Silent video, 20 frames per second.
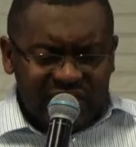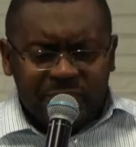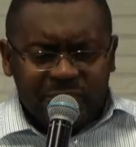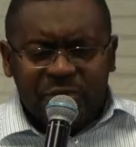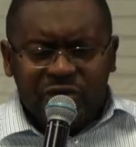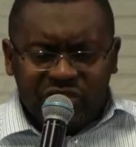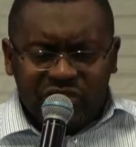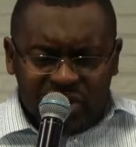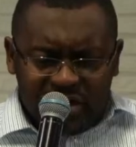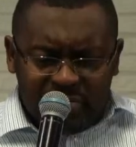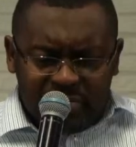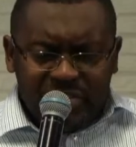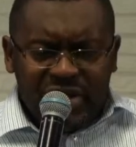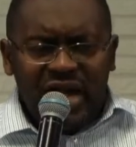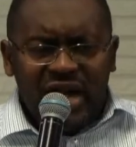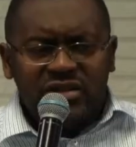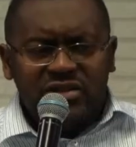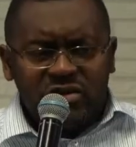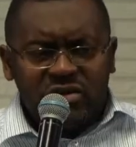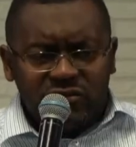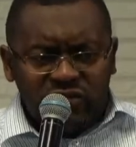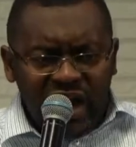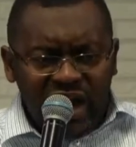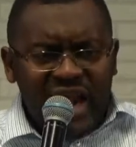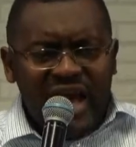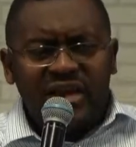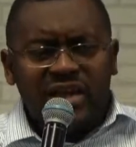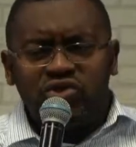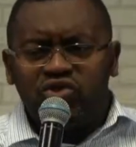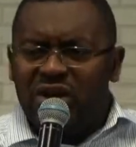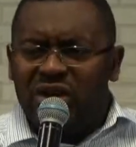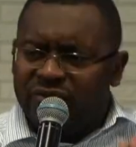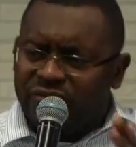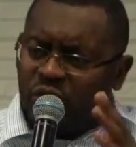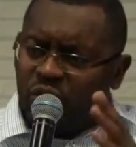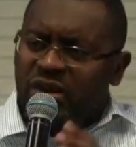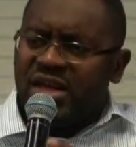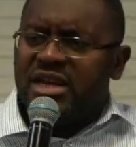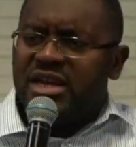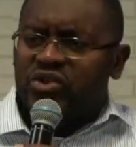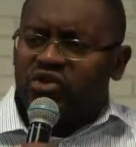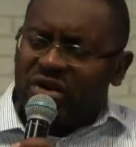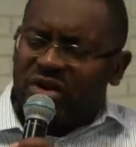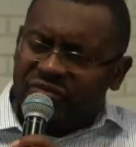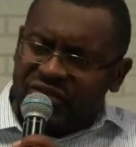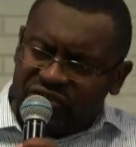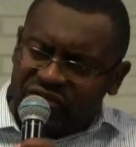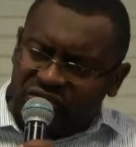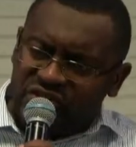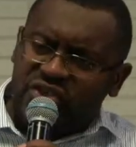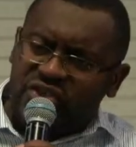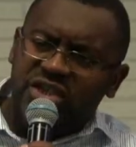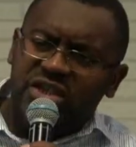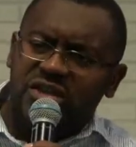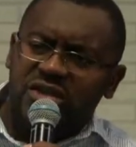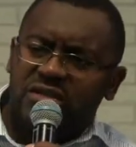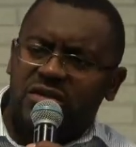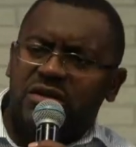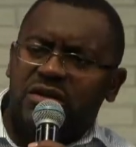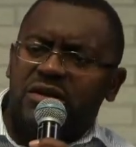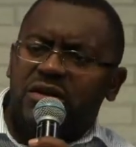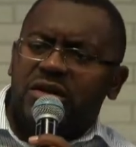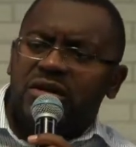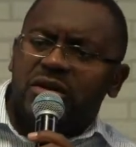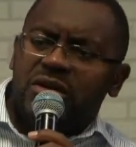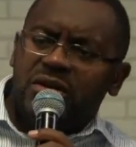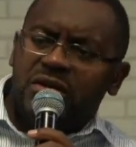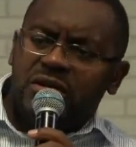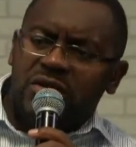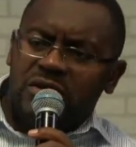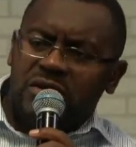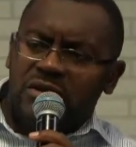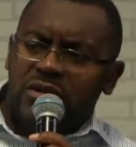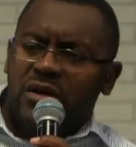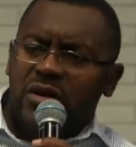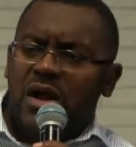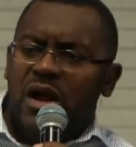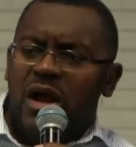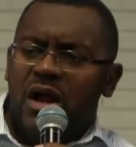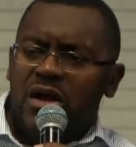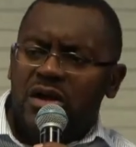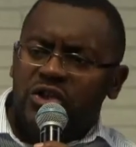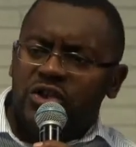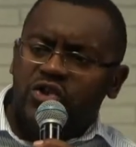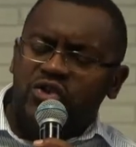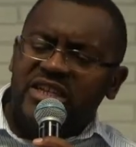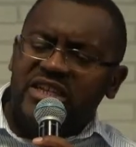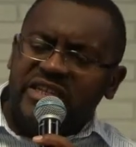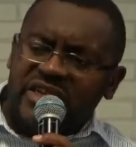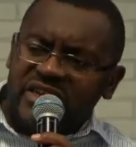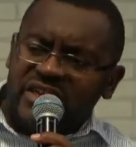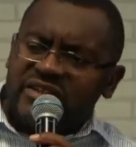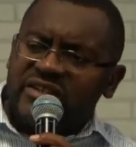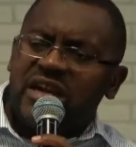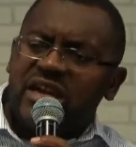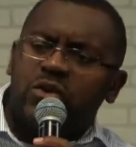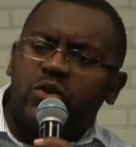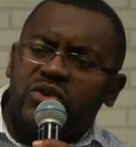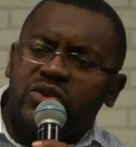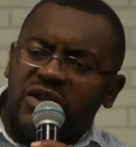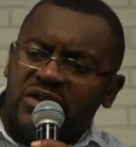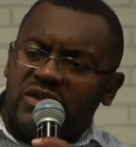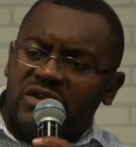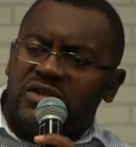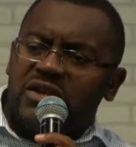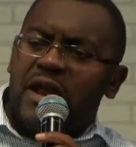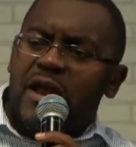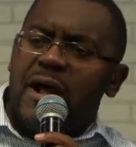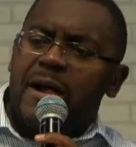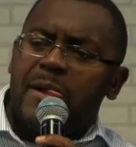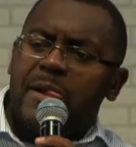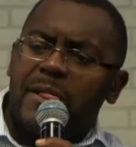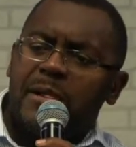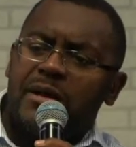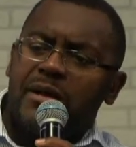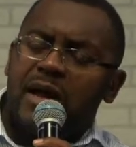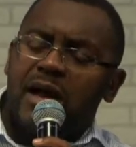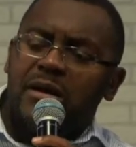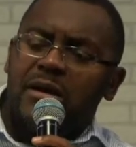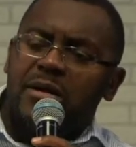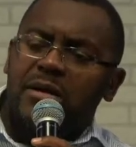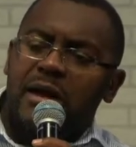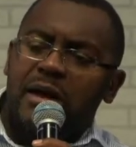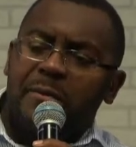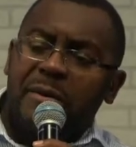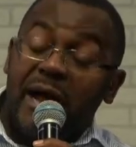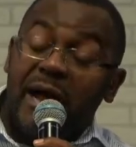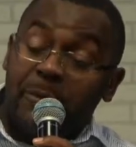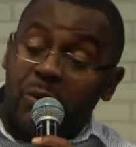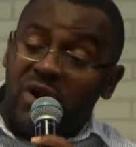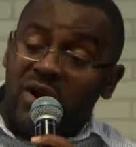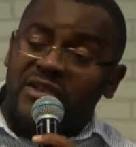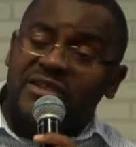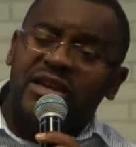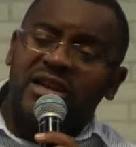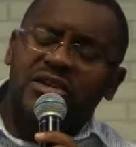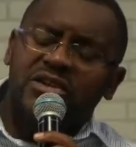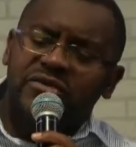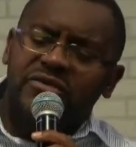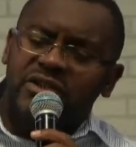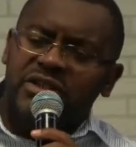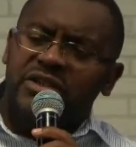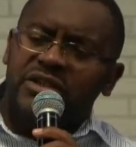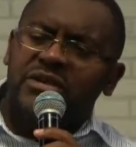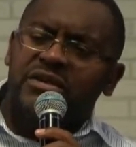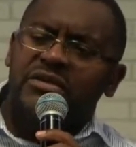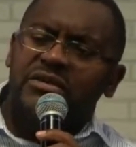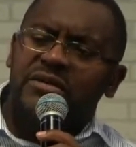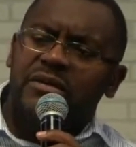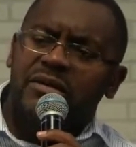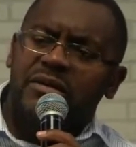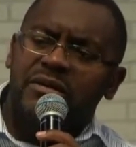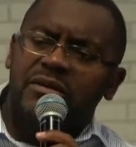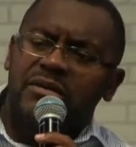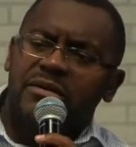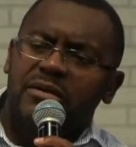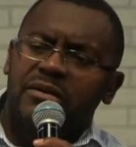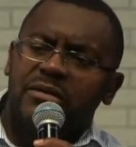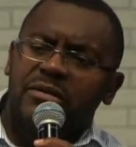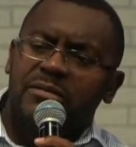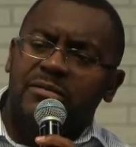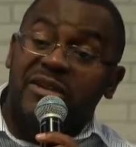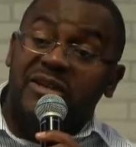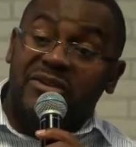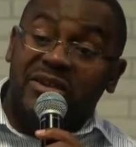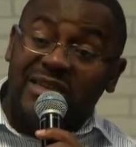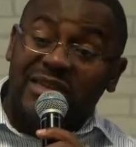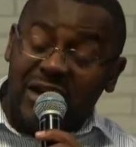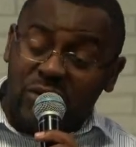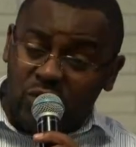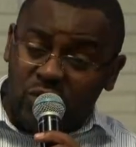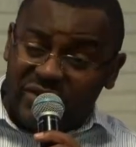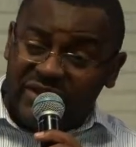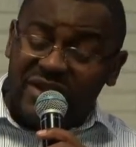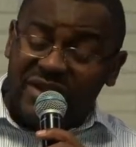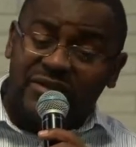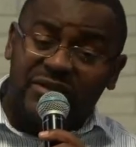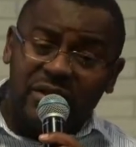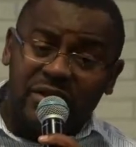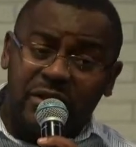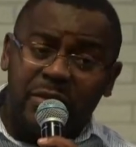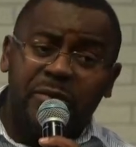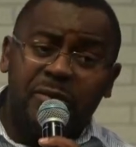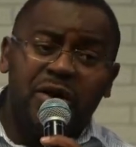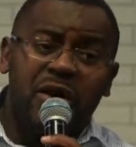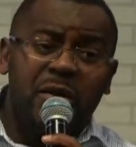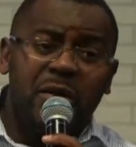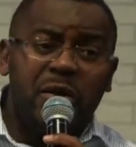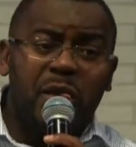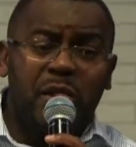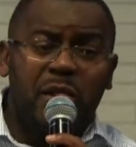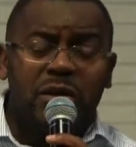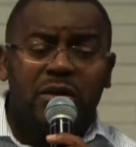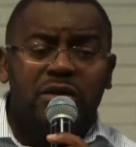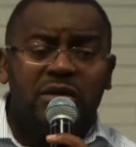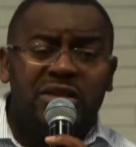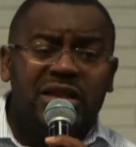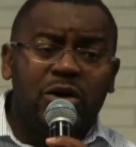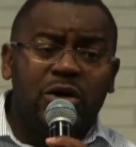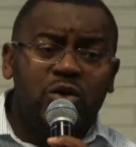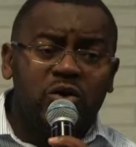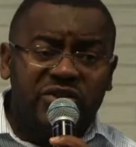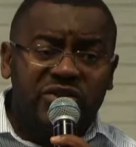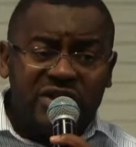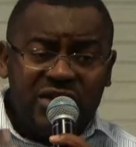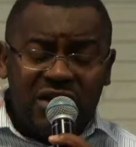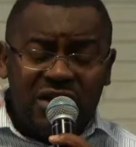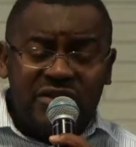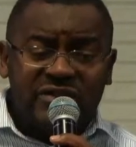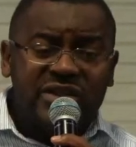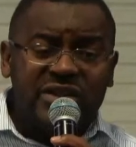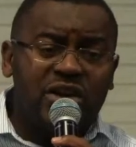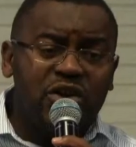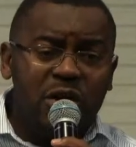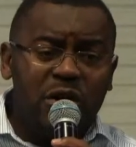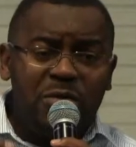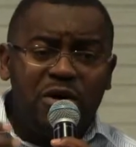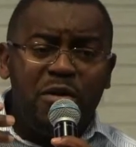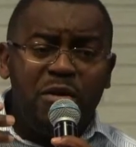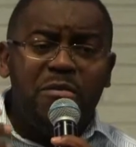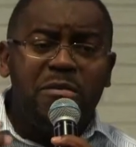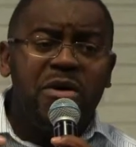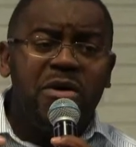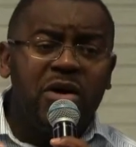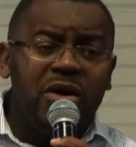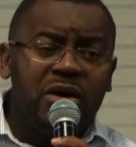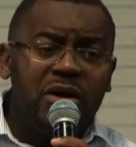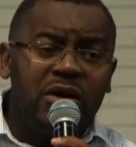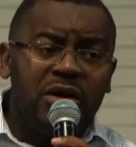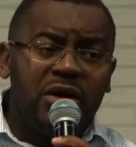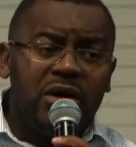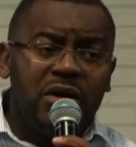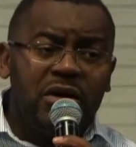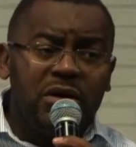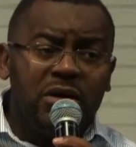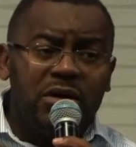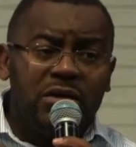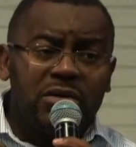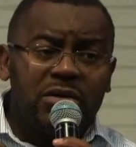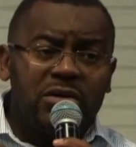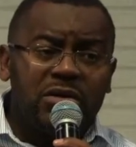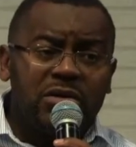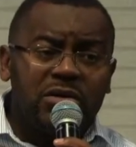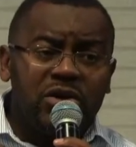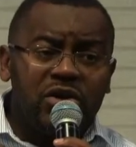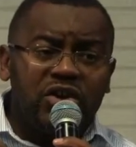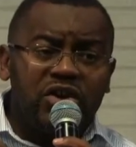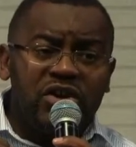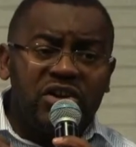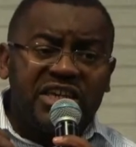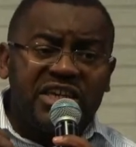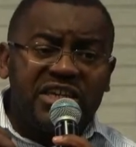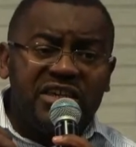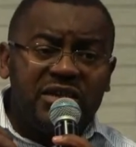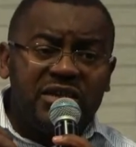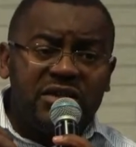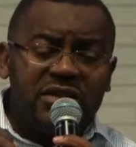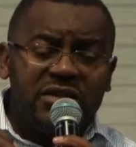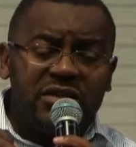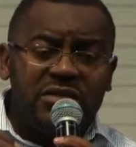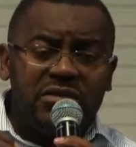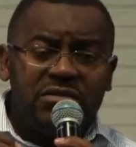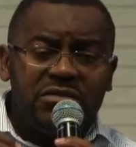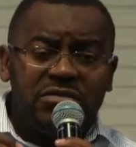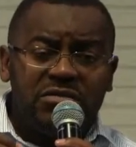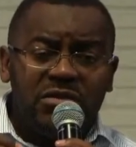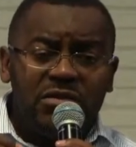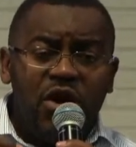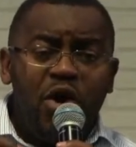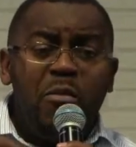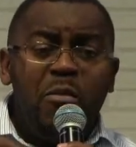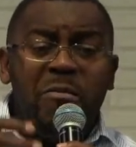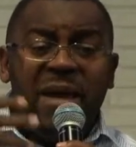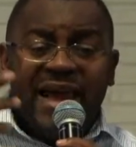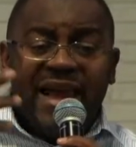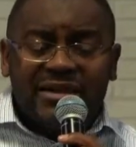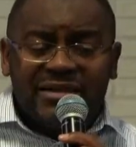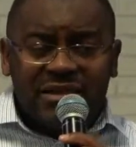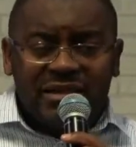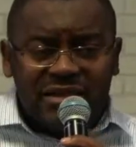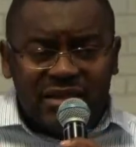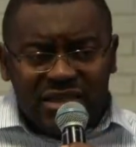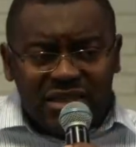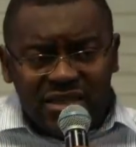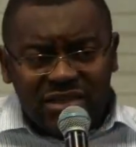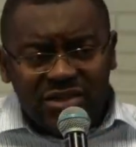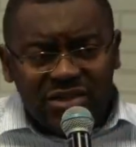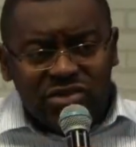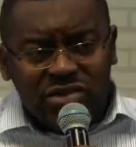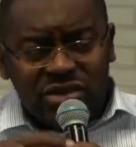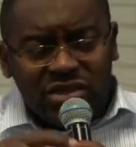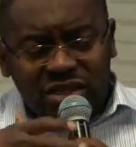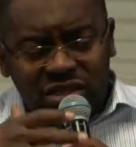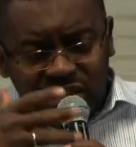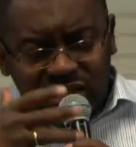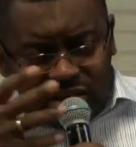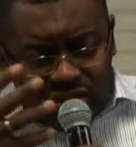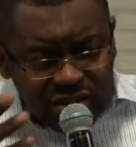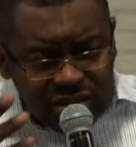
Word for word: peut te reprendre que voilà, tu as volé, tu as fait ceci. Hein? et tu es triste à côté de cela. Par rapport à ça, je veux dire. Parce que ta conscience te reprend. Ta conscience, est comme un, euh, quelqu'un qui. un maître qui,